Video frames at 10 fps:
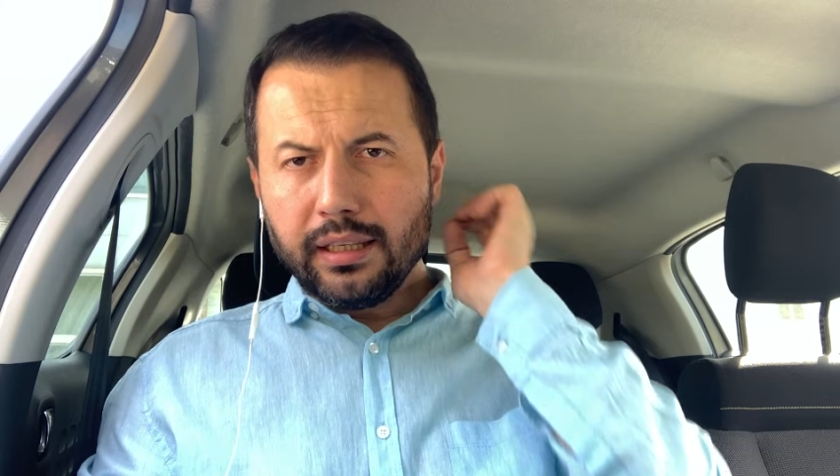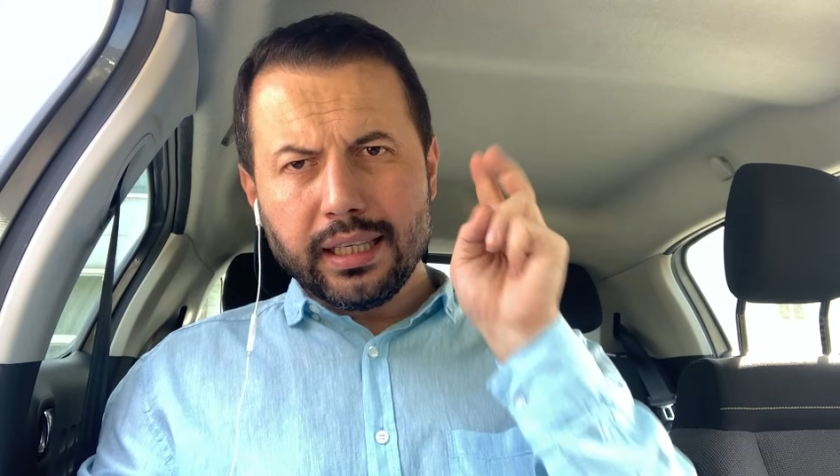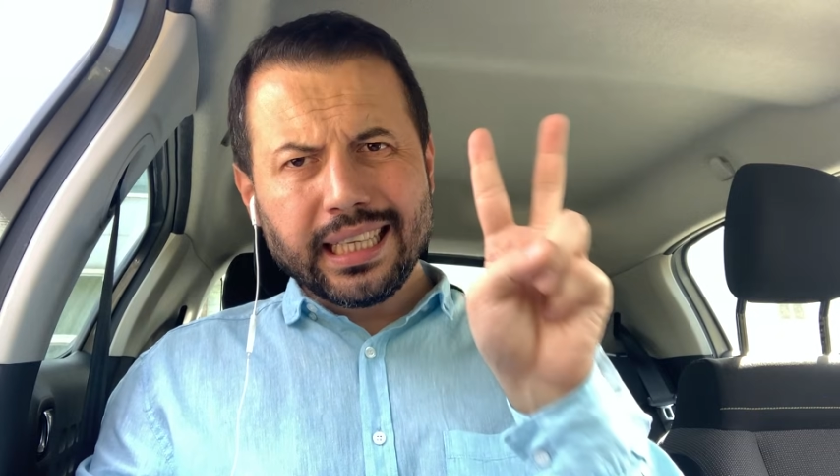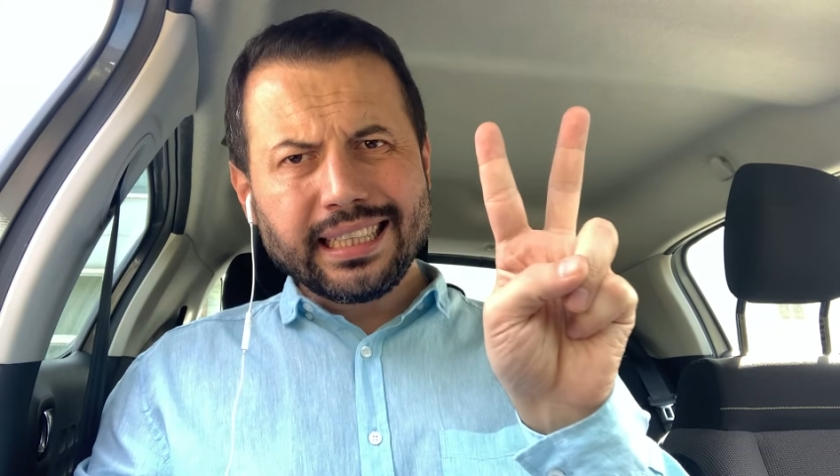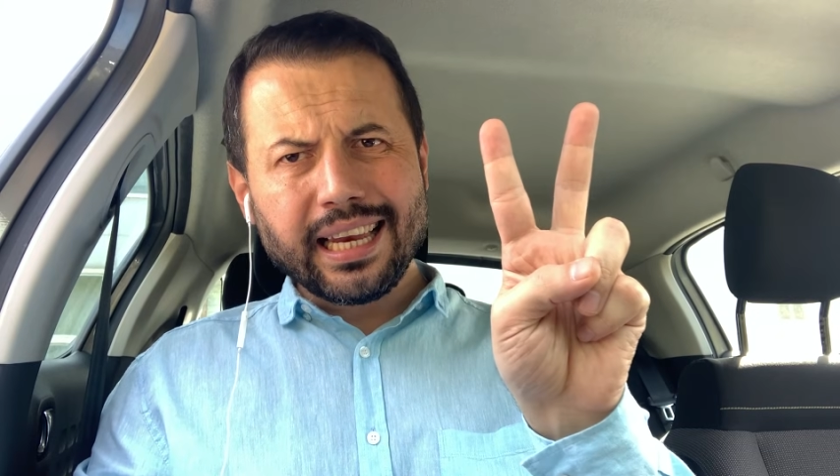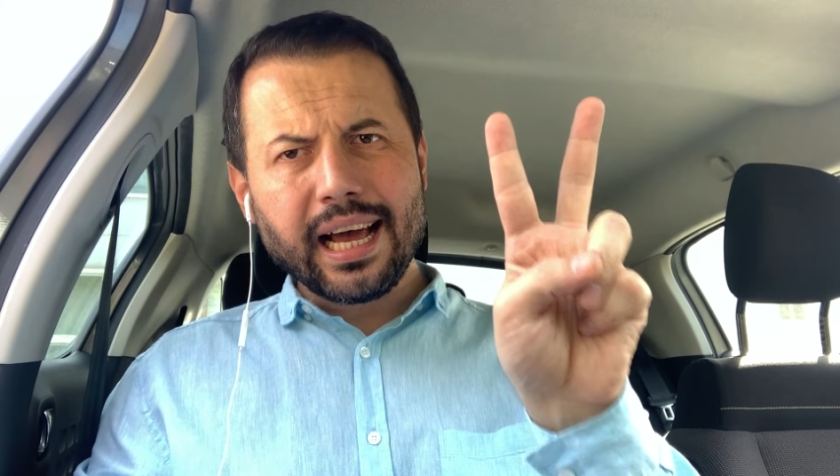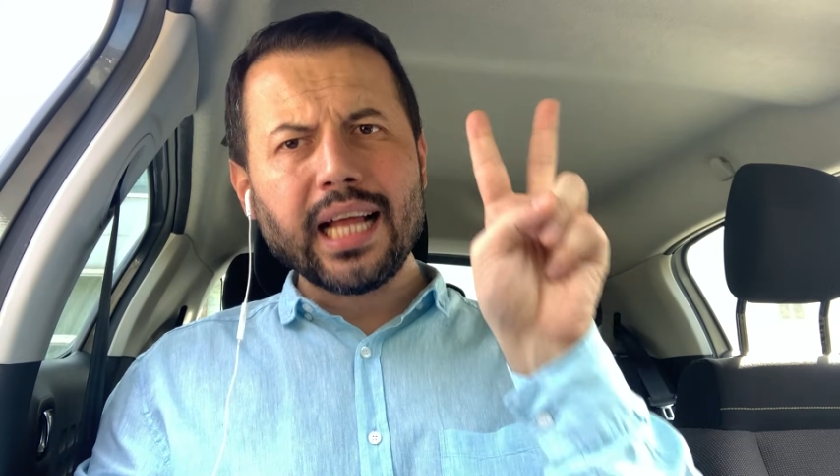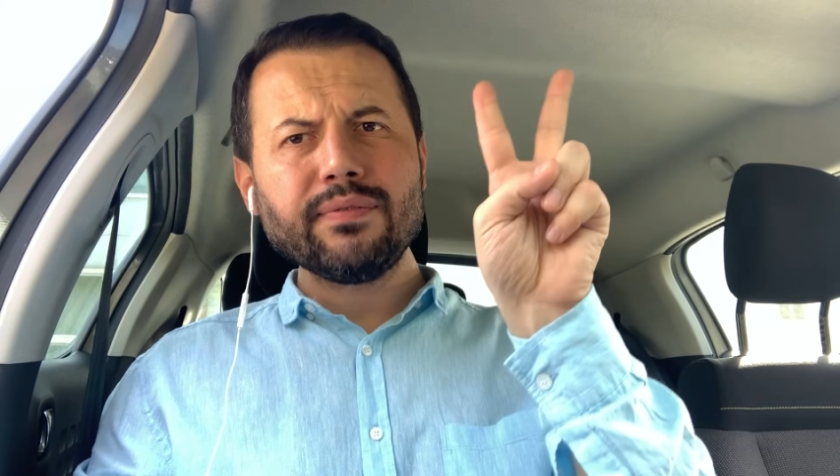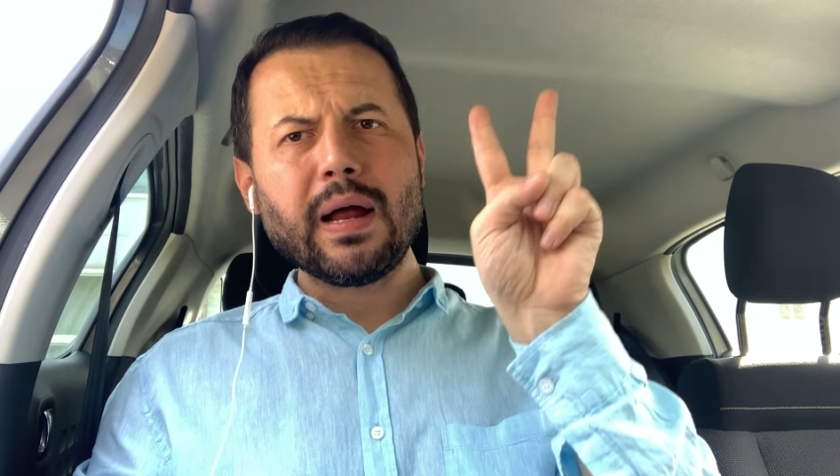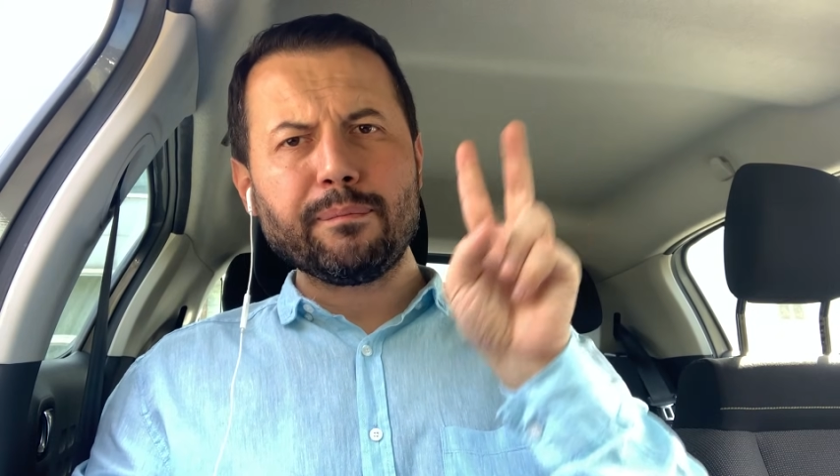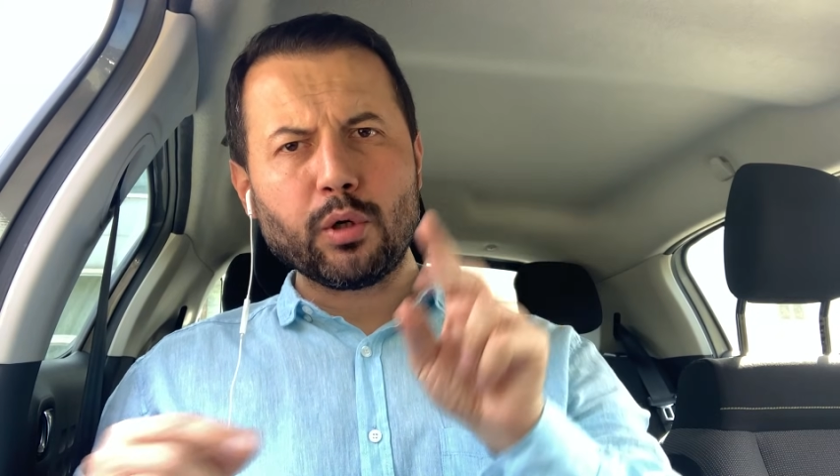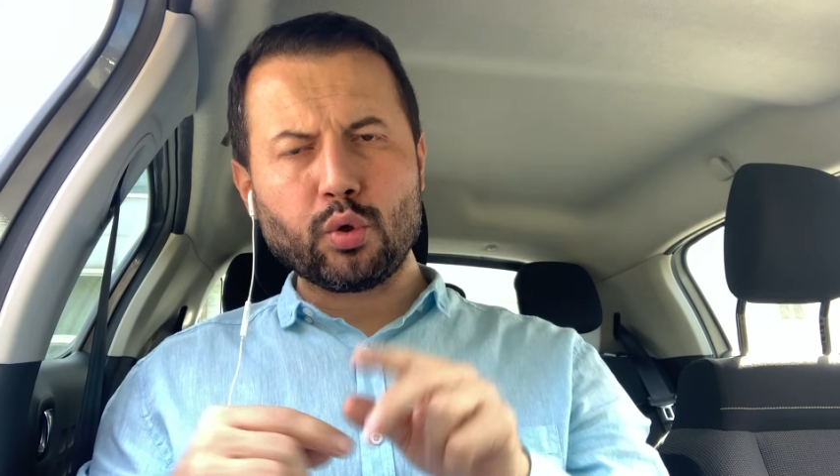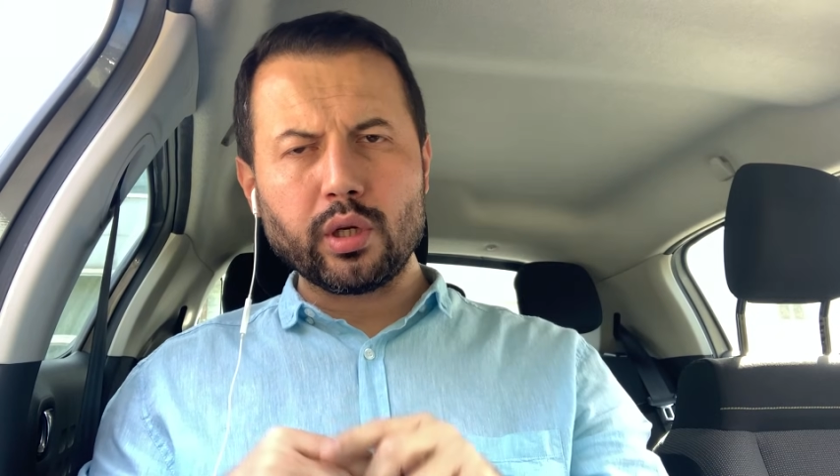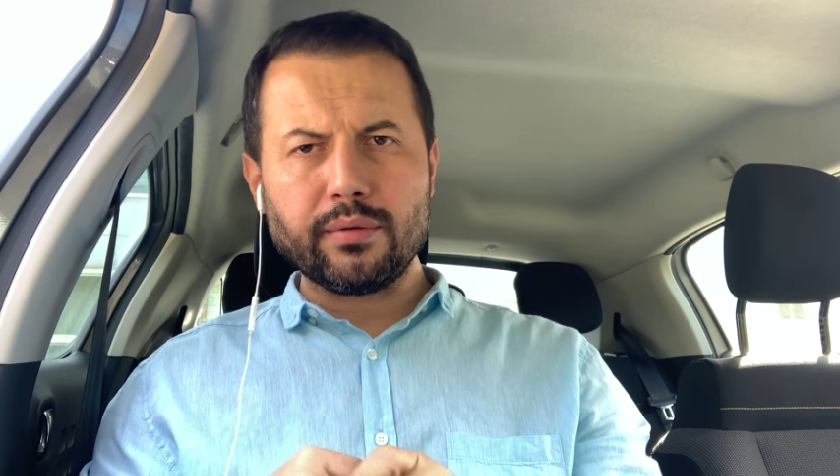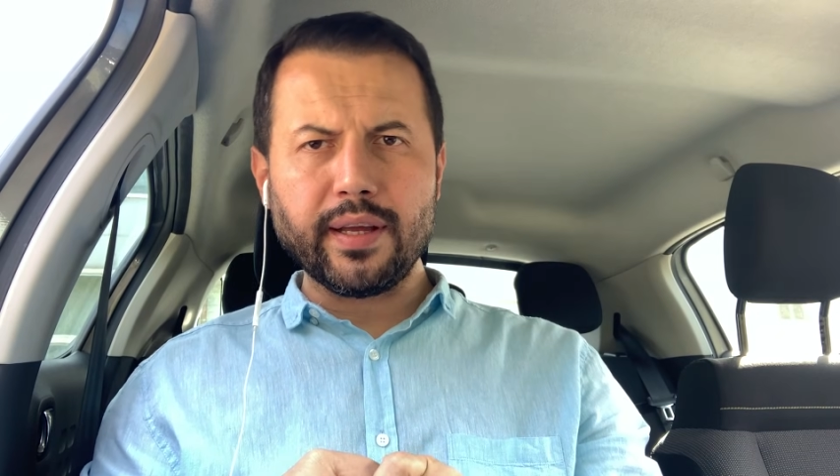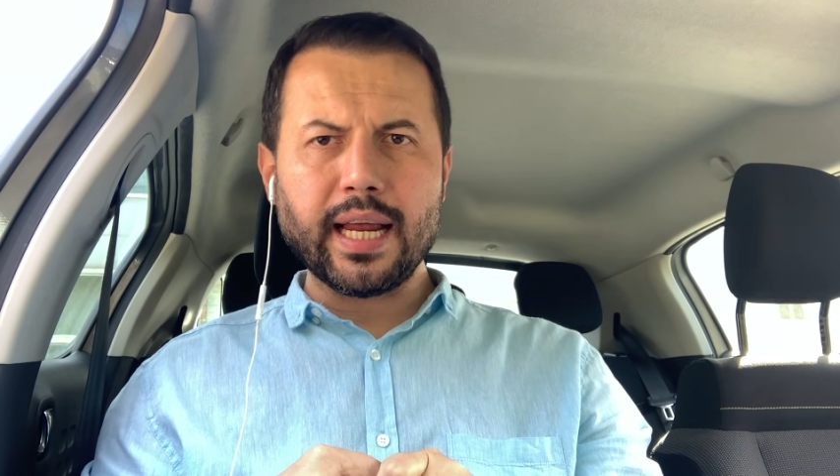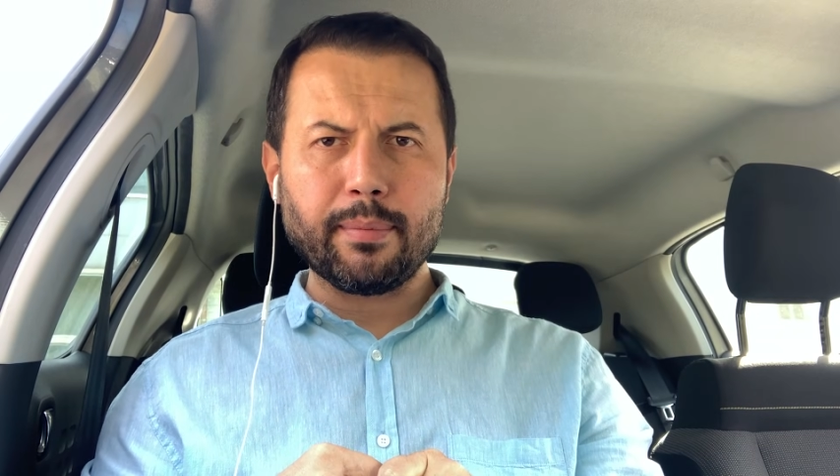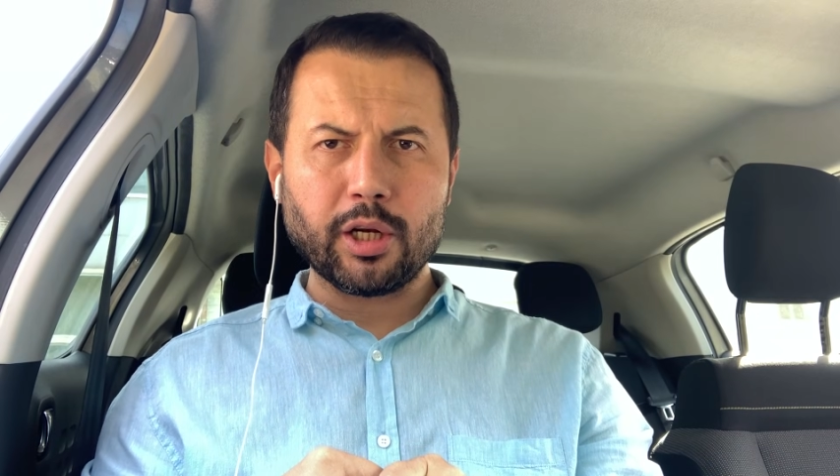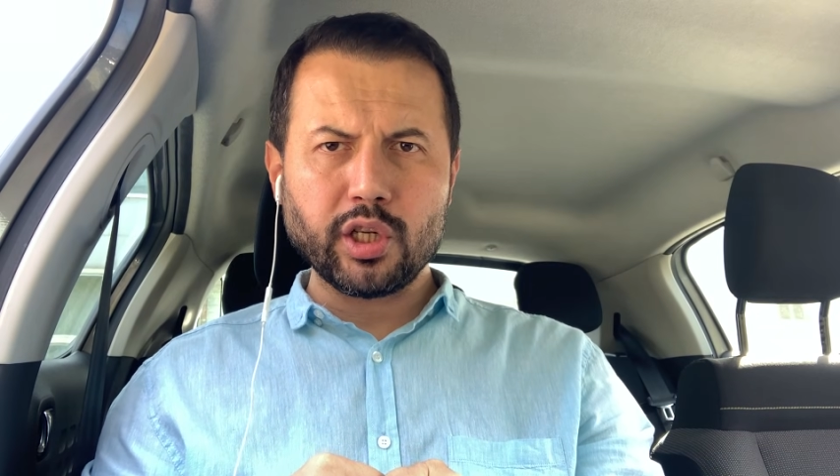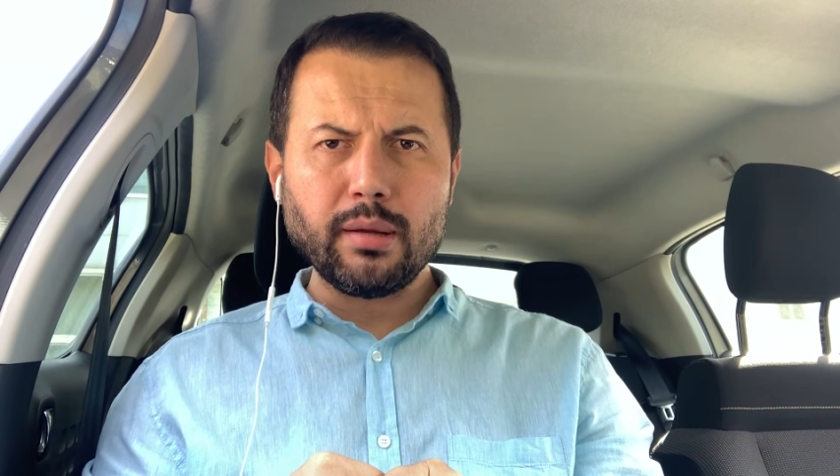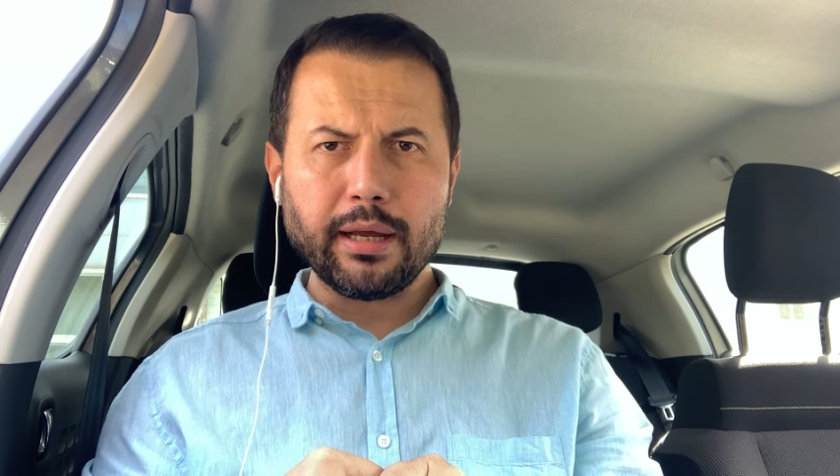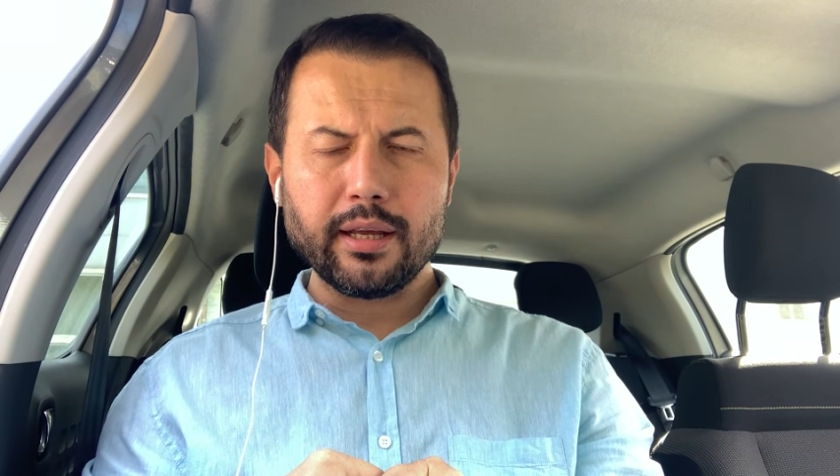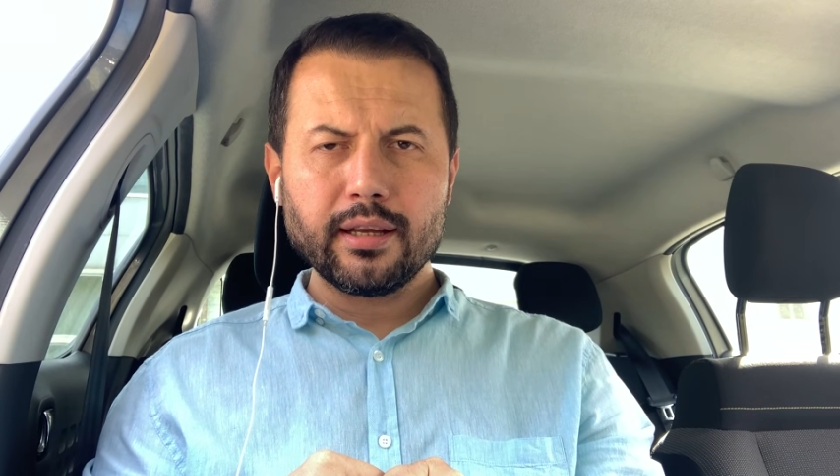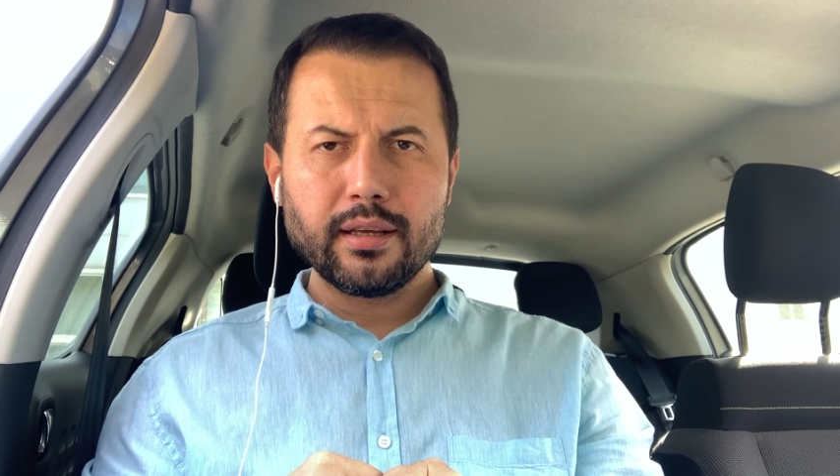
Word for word: İki tane Antwerp maçı oynadı Fenerbahçe değil mi?